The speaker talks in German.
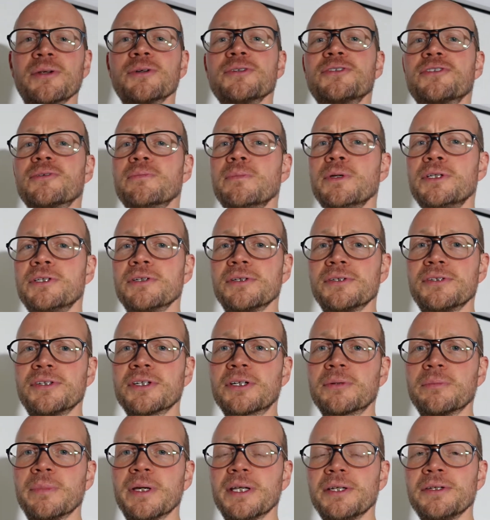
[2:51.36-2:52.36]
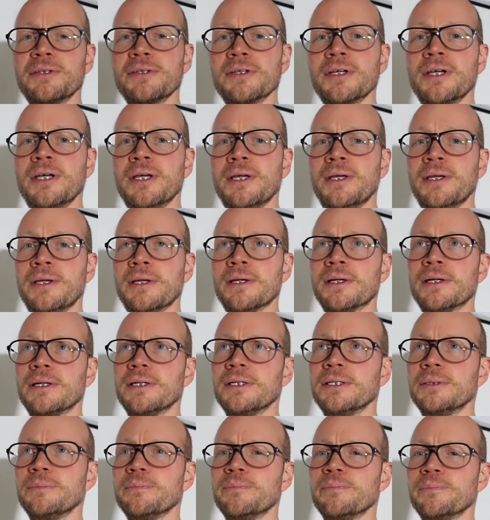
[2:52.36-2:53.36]
aus dem Mittelsegment
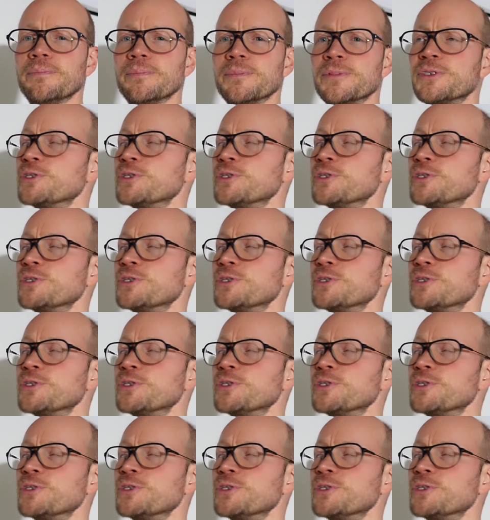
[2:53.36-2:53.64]
ähm,